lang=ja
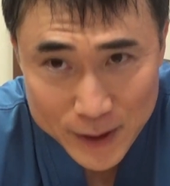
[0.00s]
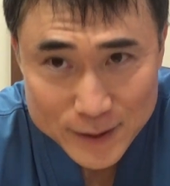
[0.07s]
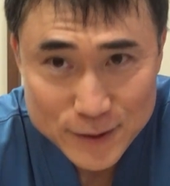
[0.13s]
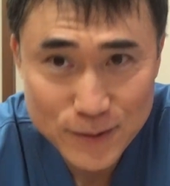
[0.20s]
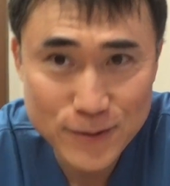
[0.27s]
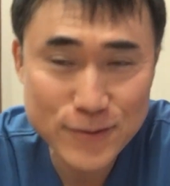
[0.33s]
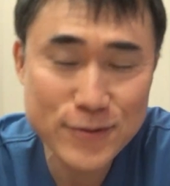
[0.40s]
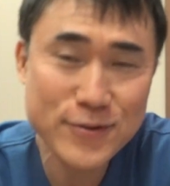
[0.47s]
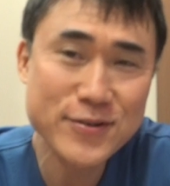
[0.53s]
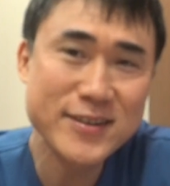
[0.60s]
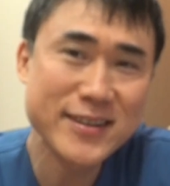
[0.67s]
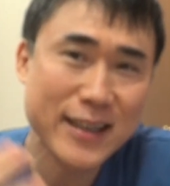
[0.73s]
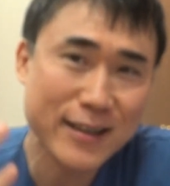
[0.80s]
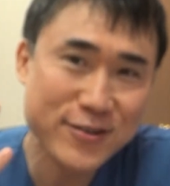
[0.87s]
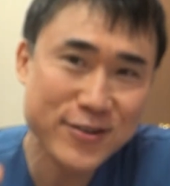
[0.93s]
その
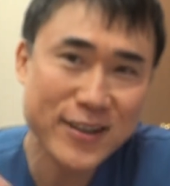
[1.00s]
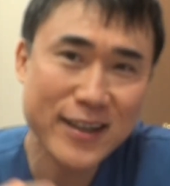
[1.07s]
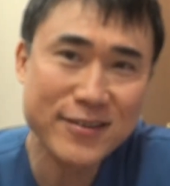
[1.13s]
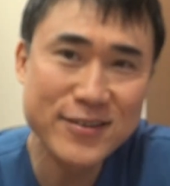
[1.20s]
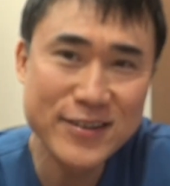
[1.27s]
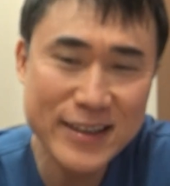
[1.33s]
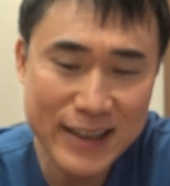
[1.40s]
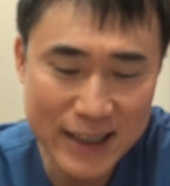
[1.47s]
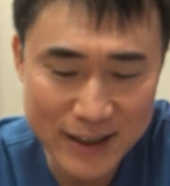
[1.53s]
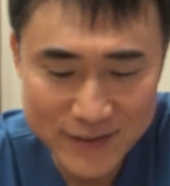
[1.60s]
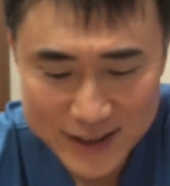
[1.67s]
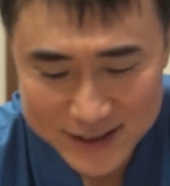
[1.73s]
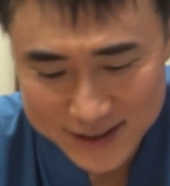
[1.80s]
策略にはまっ